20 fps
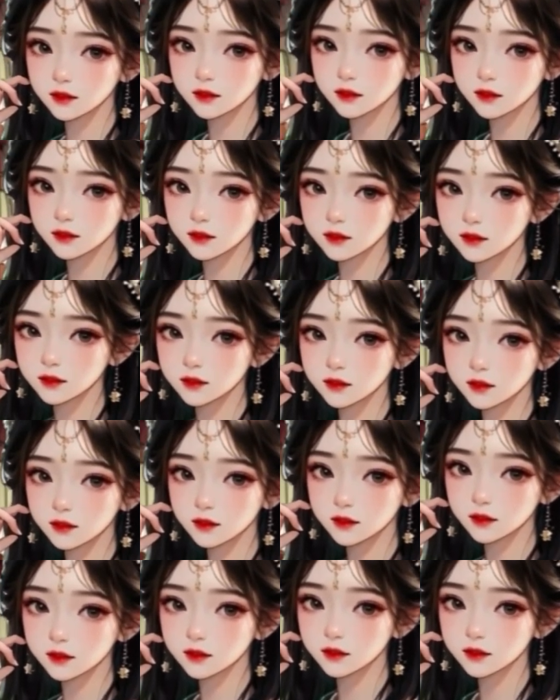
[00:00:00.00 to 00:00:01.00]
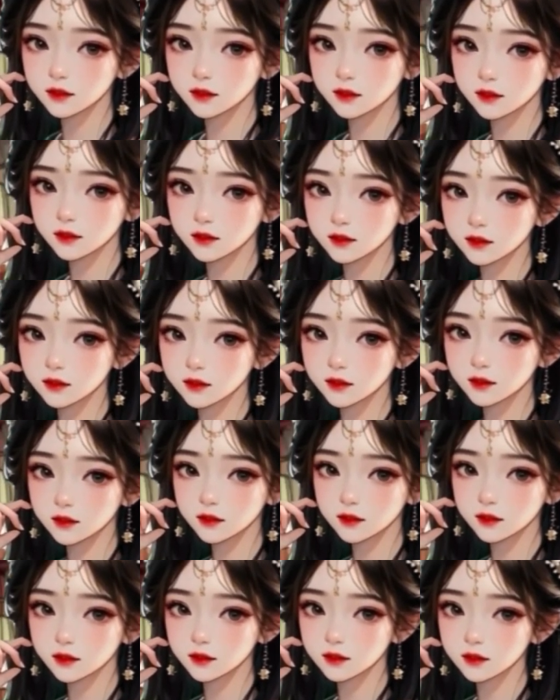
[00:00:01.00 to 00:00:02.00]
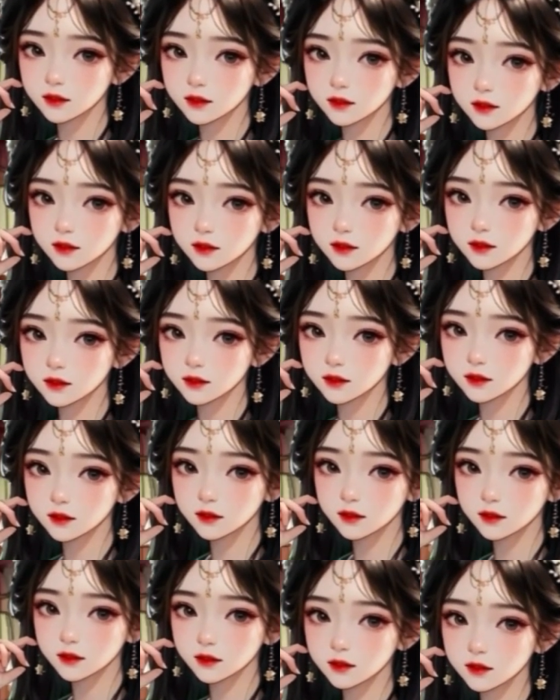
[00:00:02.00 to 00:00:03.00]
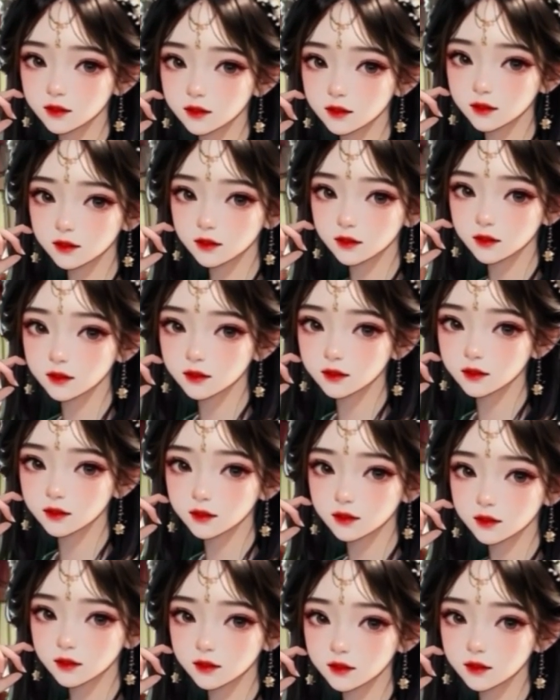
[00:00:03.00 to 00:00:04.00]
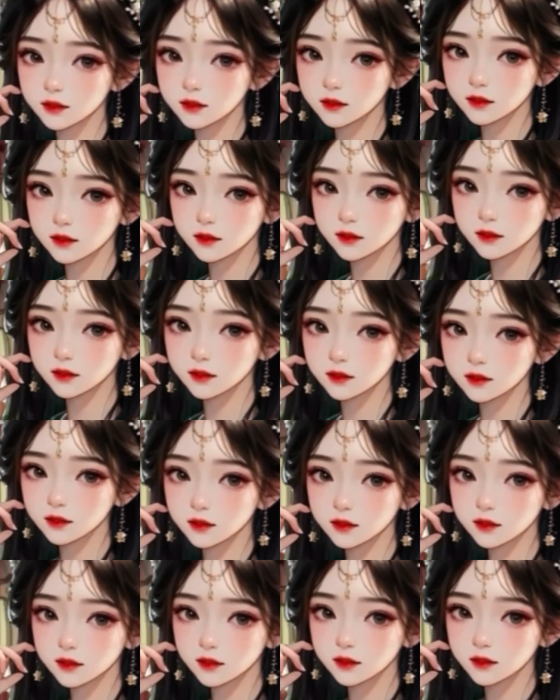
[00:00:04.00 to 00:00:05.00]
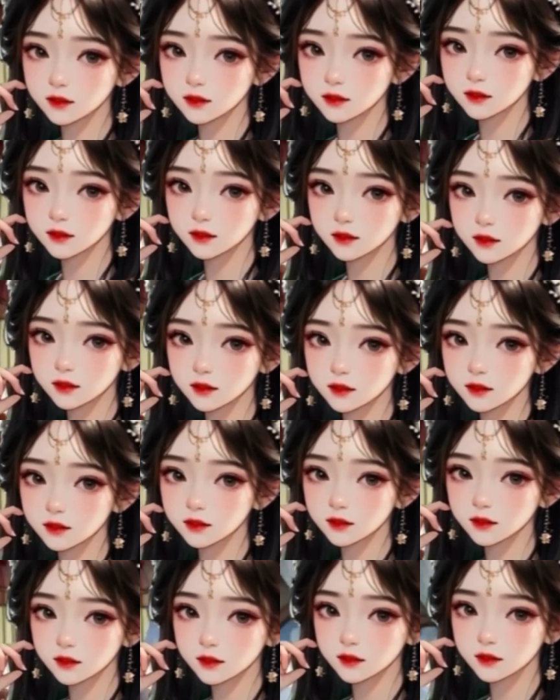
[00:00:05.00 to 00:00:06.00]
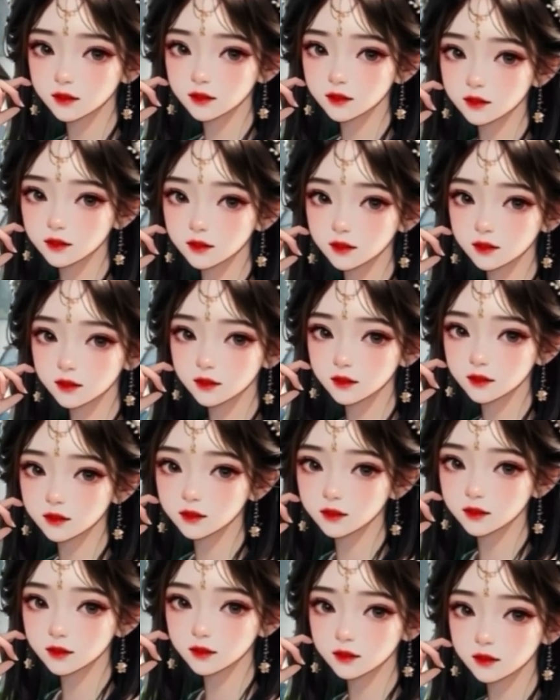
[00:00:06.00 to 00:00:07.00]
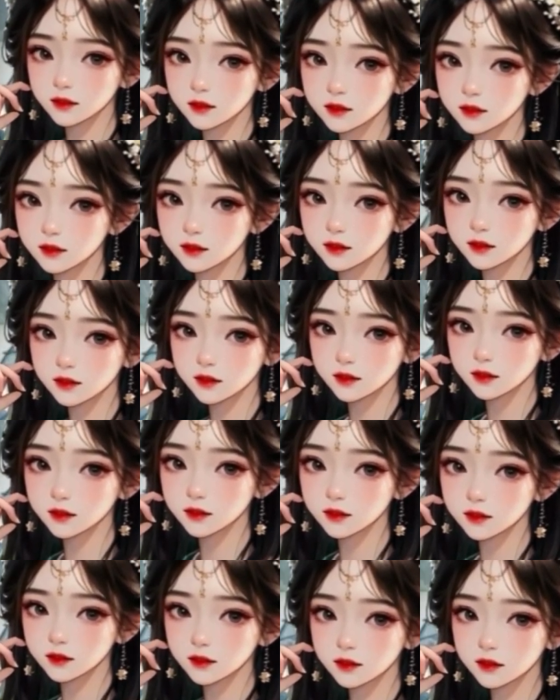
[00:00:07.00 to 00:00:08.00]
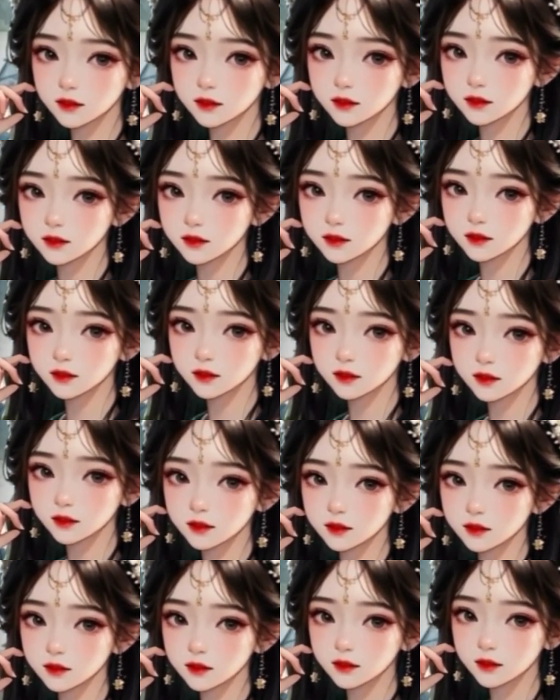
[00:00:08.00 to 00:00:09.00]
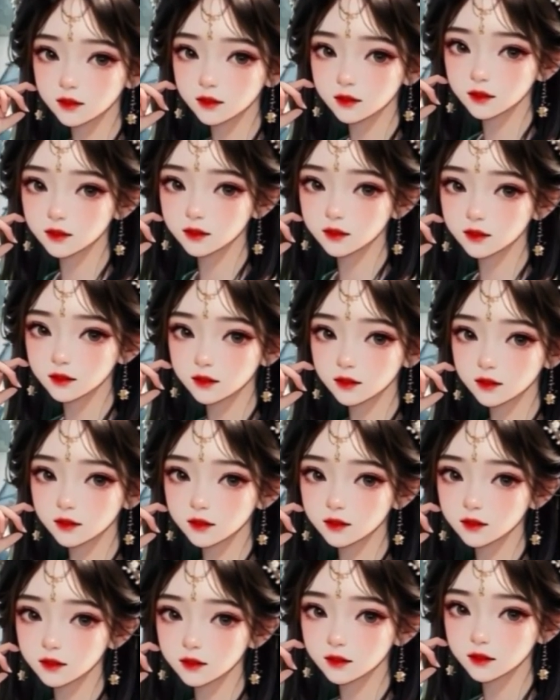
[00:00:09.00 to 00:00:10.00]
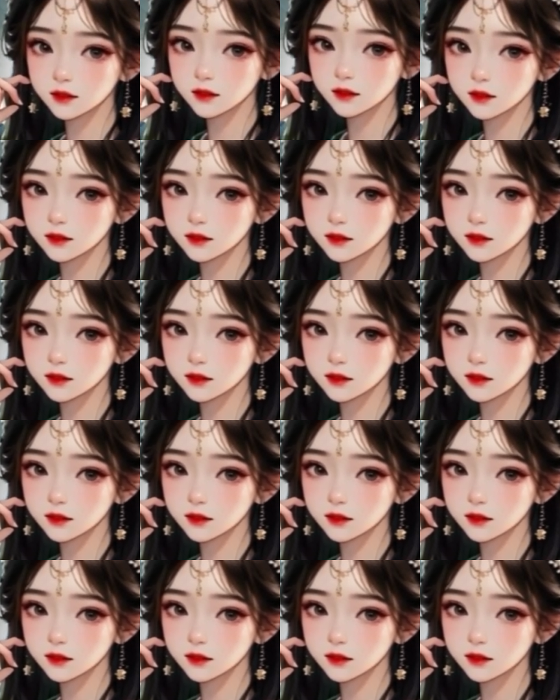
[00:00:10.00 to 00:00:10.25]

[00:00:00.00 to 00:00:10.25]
อีกด้านหนึ่ง อูเทเหอและของสินเจียนที่ยังอยู่ในค่ายกลปังภูพามีสีหน้าเคร่งเครียดขึ้นมาทันที สิทธิ์น้องคง แม้ว่าบทเพลงนี้ของสิทธิ์น้องหนิงจะทรงพลัง